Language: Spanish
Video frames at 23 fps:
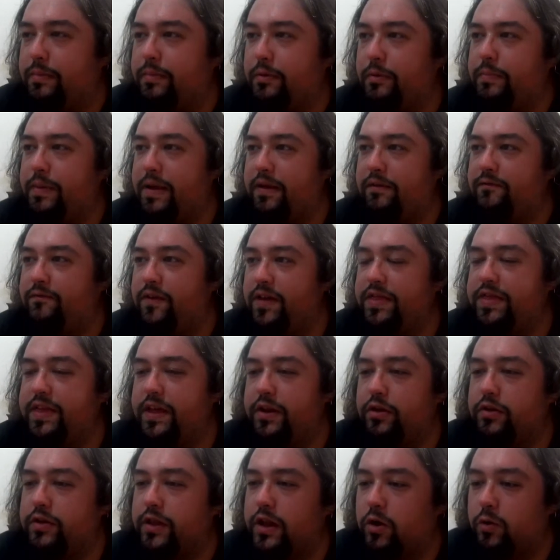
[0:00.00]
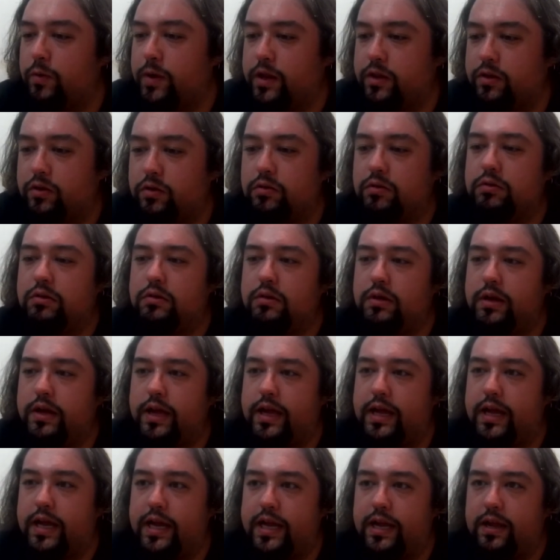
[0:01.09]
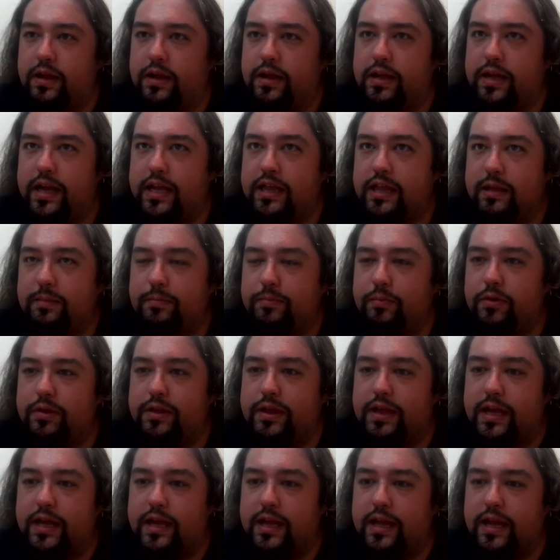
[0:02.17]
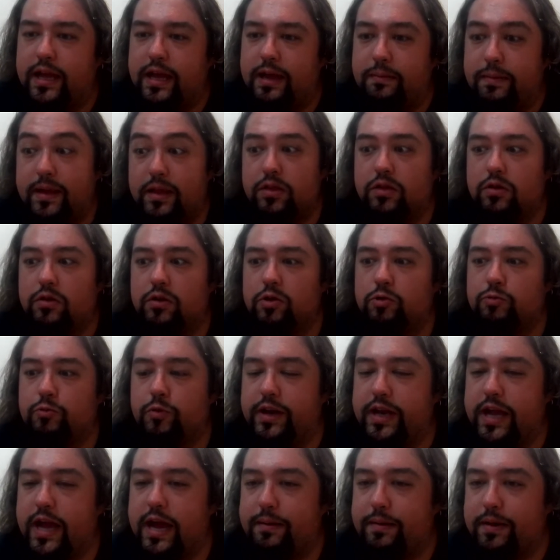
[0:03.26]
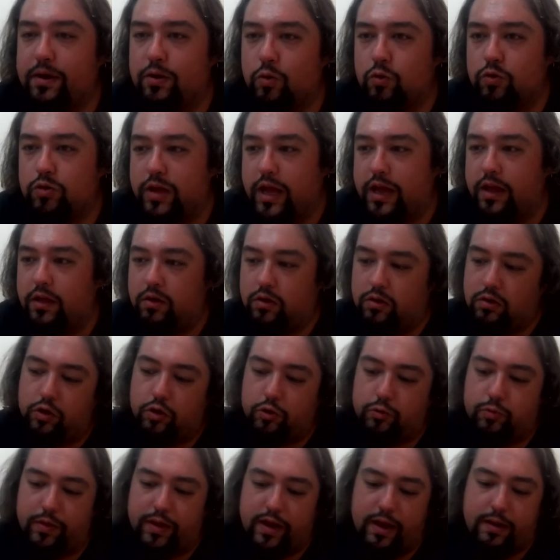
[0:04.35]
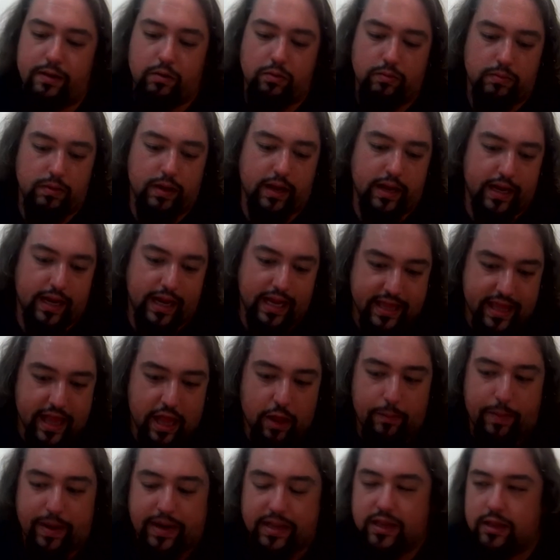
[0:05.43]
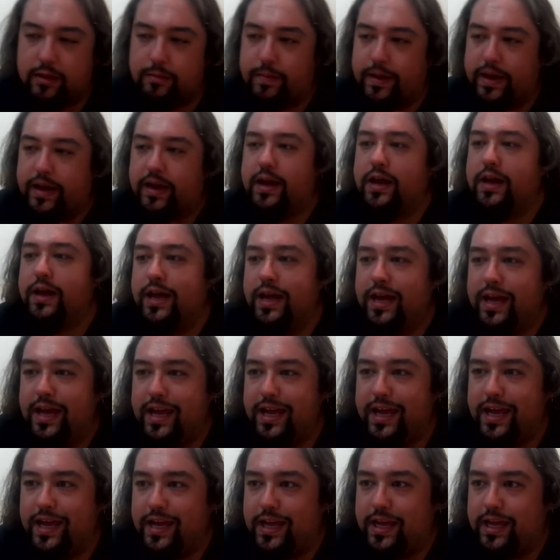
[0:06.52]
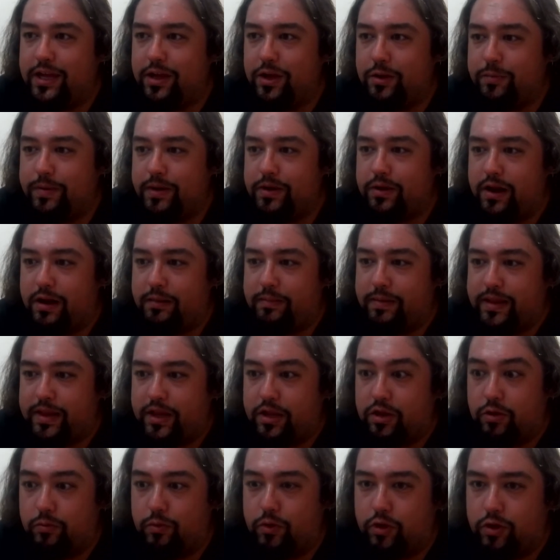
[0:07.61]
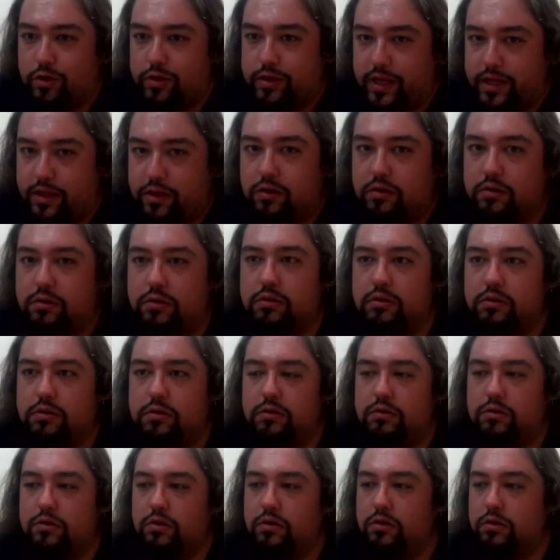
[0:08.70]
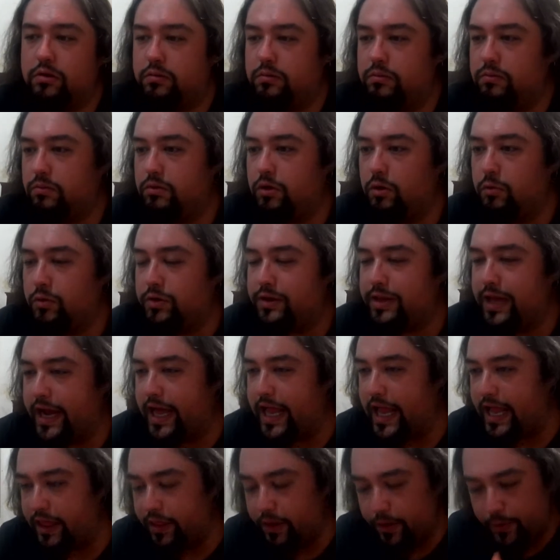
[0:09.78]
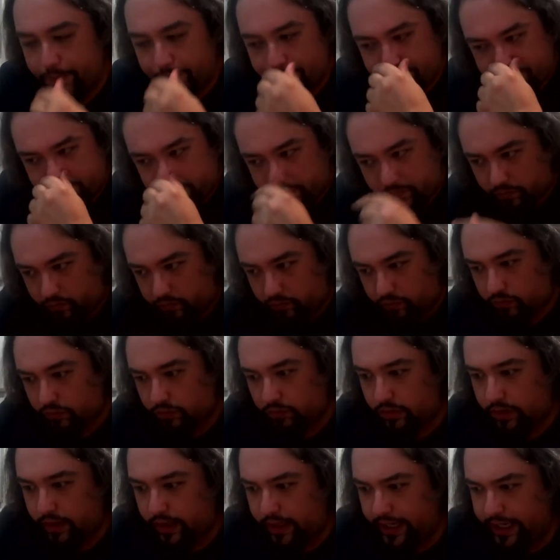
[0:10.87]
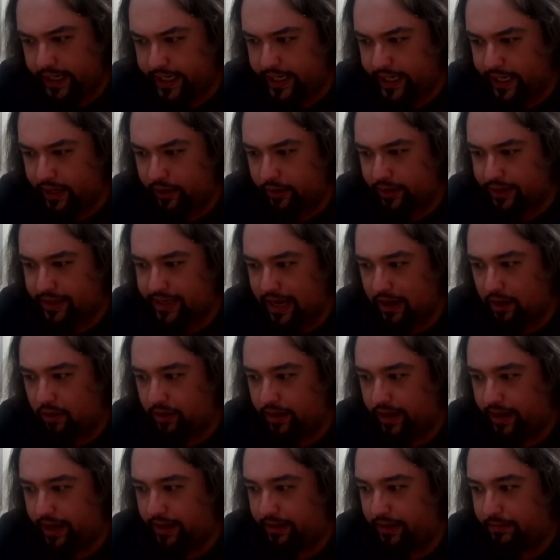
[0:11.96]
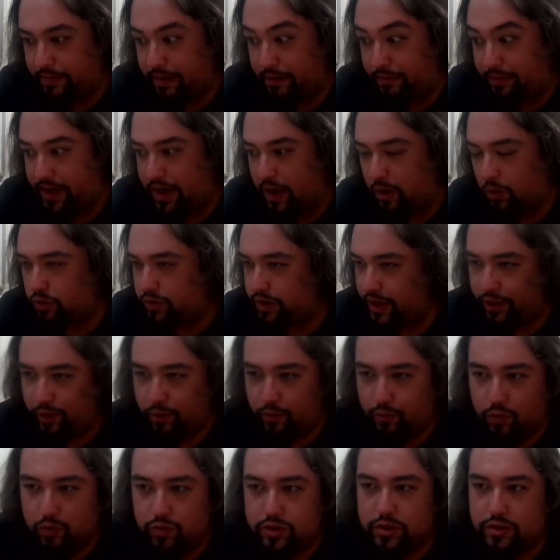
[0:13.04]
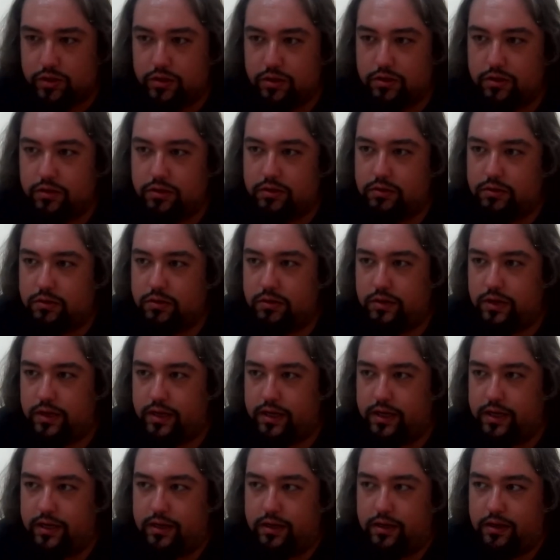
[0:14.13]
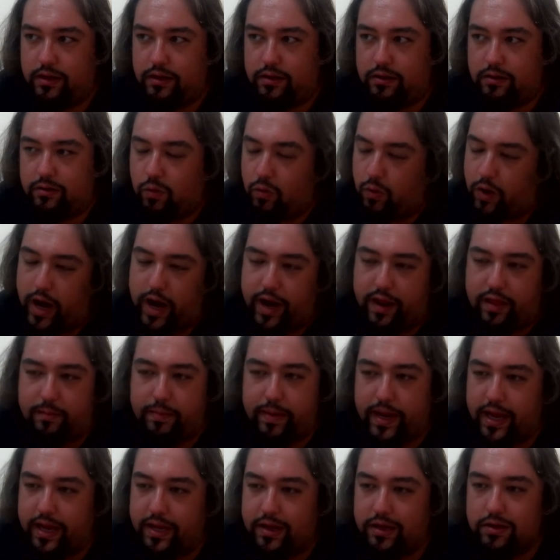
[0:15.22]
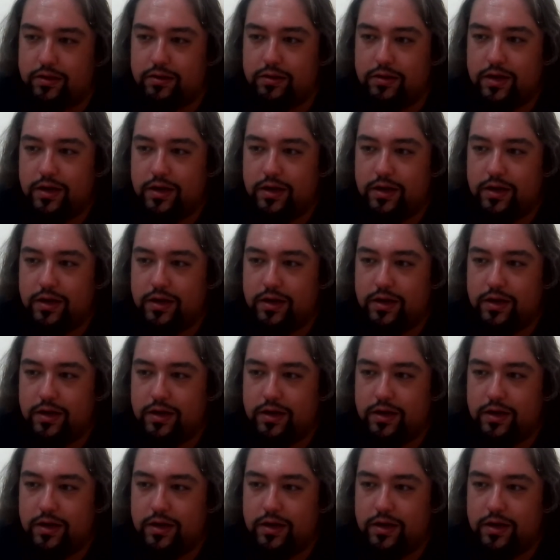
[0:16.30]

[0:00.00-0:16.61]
propia infancia, nuestra juventud, eh, ¿qué tipo de evento nos podría haber gustado o nos podría haber encantado participar? Y yo personalmente estoy muy contento con cómo está quedando y creo que es algo que me habría gustado mucho jugar de pequeño.